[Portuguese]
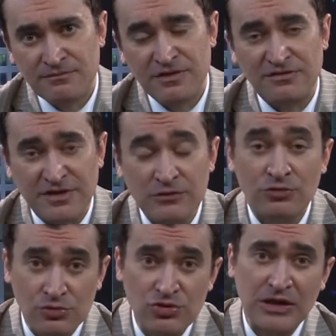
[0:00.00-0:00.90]

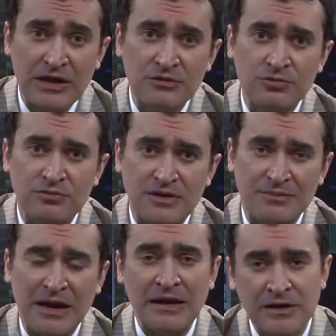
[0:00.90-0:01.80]
vivendo do direito,
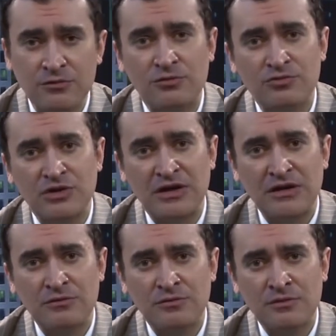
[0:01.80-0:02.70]
trabalhando com o
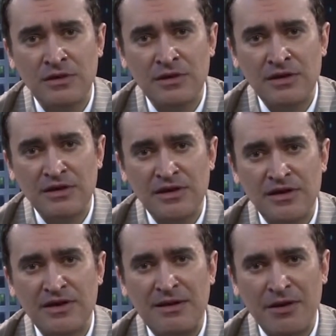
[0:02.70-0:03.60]
direito,
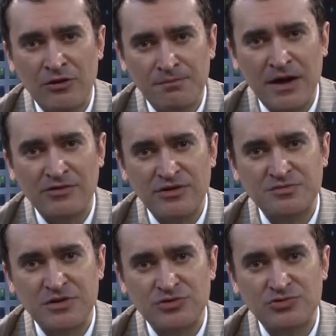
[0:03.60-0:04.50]
e a maior parte
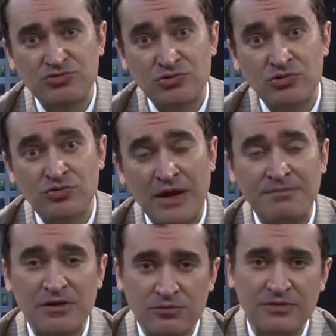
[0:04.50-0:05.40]
das pessoas, quando
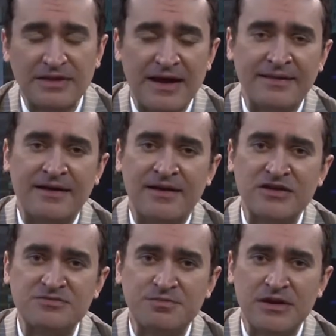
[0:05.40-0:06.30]
é perguntada a
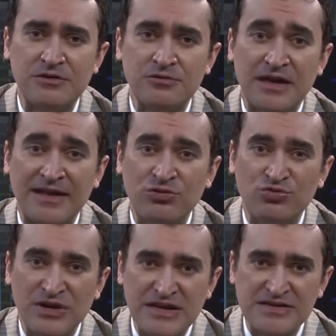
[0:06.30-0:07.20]
respeito da
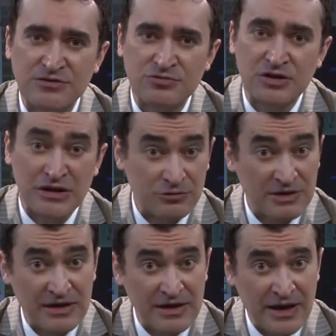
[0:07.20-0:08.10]
natureza do direito
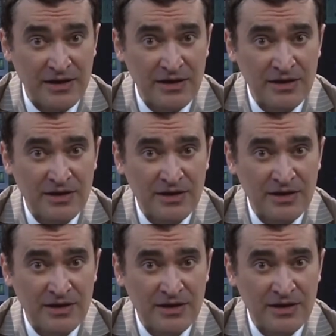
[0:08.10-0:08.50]
que ele é,